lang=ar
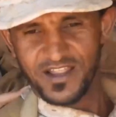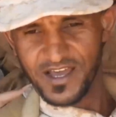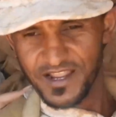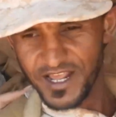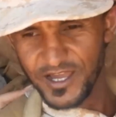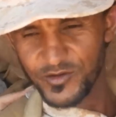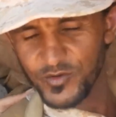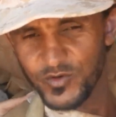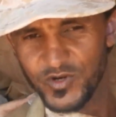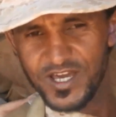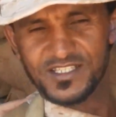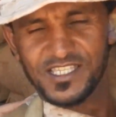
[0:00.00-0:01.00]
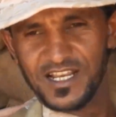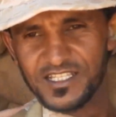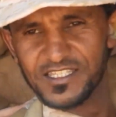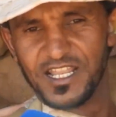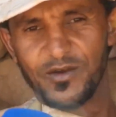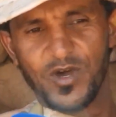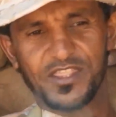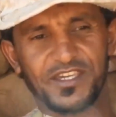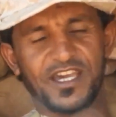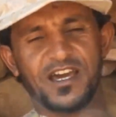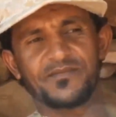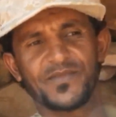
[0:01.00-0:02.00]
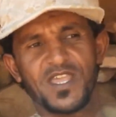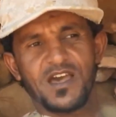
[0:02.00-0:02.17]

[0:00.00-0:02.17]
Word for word: آه، نحن هنا رسالتنا واضحة